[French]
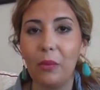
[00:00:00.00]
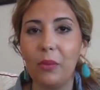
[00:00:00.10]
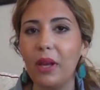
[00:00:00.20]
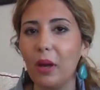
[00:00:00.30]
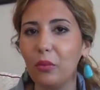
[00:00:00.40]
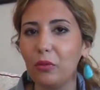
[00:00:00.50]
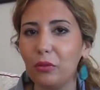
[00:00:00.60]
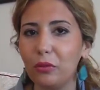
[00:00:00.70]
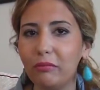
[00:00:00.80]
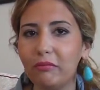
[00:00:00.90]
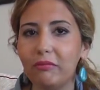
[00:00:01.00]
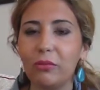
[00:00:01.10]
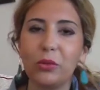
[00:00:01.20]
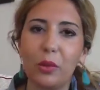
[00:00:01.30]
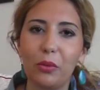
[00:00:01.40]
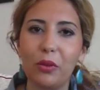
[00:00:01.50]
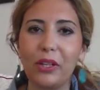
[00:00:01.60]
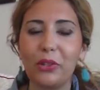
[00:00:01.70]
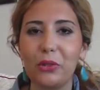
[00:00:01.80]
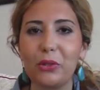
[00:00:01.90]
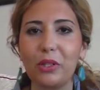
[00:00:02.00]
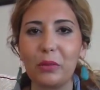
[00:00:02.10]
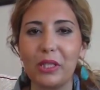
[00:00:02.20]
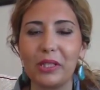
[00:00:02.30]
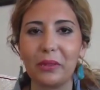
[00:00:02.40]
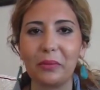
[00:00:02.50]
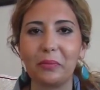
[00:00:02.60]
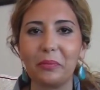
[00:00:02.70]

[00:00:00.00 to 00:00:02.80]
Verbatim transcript: mais un peu floue. Donc ça peut faire quelque chose de sympathique.